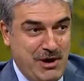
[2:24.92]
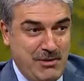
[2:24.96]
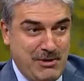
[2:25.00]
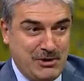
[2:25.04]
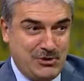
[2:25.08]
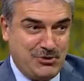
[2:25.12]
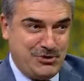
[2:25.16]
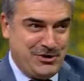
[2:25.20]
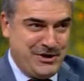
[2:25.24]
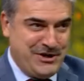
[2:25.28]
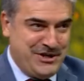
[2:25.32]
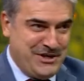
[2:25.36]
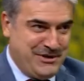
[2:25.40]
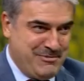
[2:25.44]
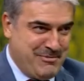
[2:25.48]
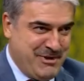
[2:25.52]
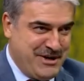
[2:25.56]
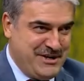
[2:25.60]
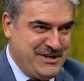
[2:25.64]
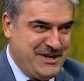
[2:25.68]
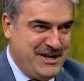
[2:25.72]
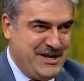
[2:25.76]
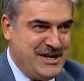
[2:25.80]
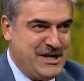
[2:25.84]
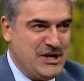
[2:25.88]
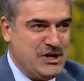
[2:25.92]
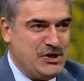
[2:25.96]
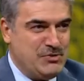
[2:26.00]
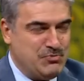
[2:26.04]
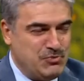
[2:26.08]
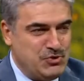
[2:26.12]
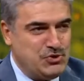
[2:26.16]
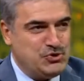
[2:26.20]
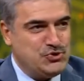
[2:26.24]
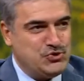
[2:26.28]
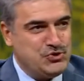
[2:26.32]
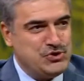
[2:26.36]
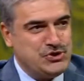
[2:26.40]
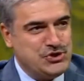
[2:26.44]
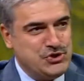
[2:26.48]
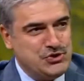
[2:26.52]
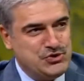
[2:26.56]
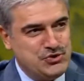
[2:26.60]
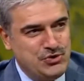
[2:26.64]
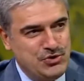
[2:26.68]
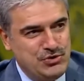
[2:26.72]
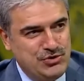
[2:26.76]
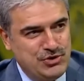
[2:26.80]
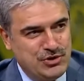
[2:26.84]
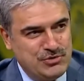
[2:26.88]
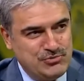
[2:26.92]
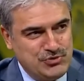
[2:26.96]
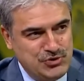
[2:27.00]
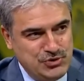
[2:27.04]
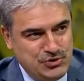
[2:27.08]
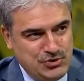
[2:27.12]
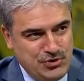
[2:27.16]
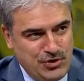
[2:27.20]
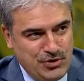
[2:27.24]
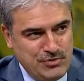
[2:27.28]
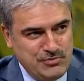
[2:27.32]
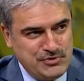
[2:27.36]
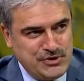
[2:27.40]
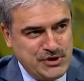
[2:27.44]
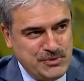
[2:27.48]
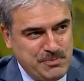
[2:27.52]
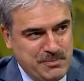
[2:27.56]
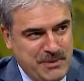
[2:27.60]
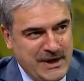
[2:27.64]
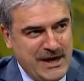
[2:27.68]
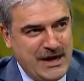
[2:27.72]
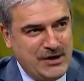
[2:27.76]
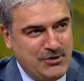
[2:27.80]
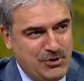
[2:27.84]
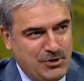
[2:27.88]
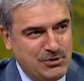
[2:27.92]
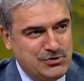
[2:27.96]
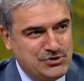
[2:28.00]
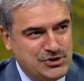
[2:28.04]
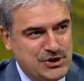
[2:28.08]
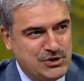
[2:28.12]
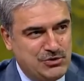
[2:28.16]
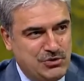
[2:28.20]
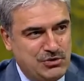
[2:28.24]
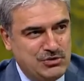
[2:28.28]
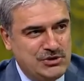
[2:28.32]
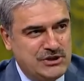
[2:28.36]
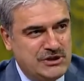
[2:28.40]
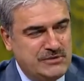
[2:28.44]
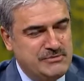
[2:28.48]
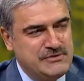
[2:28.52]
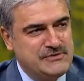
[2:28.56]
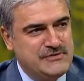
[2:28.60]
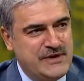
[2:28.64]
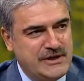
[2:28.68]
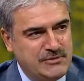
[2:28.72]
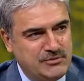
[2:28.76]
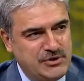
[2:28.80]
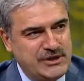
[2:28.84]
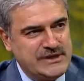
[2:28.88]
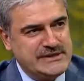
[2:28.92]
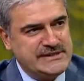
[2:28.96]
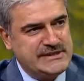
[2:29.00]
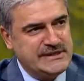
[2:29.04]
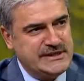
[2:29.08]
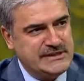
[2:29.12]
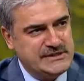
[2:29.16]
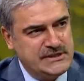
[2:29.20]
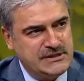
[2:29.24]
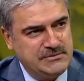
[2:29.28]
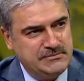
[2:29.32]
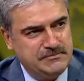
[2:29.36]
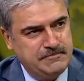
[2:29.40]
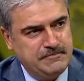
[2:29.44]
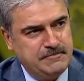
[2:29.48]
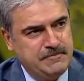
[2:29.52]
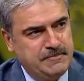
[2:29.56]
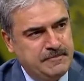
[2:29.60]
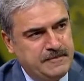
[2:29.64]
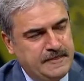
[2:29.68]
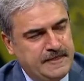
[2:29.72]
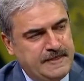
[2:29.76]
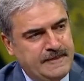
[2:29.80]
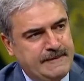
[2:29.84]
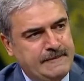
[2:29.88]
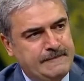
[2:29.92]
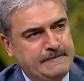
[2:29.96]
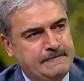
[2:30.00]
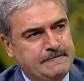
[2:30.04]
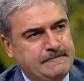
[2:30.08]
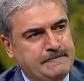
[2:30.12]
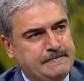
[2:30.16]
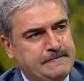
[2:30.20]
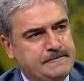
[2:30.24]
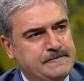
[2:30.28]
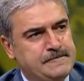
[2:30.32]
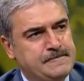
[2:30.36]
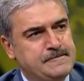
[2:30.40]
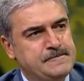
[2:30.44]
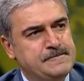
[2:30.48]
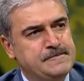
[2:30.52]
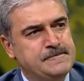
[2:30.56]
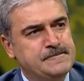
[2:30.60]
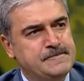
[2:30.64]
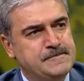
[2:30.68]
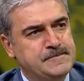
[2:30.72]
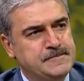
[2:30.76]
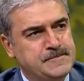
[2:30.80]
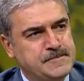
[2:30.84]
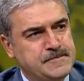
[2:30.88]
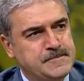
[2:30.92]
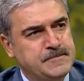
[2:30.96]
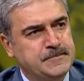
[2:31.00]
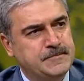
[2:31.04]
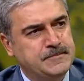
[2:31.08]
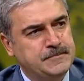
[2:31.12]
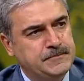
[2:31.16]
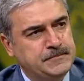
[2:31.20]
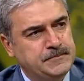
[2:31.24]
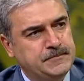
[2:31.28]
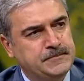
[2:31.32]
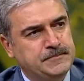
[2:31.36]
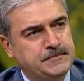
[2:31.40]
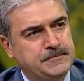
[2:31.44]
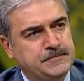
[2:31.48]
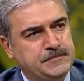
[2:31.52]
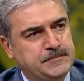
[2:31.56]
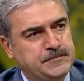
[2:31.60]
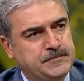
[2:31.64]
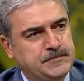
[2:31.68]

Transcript: Aman oraya girmeyin. Yok oraya girmeyeceğim. Bunu şunun için söylüyorum. Çünkü önümüzde bayağı konuşacak konularımız var. Buraya hızlı geçelim. Fakat burada şunu esas belirtmek istiyorum.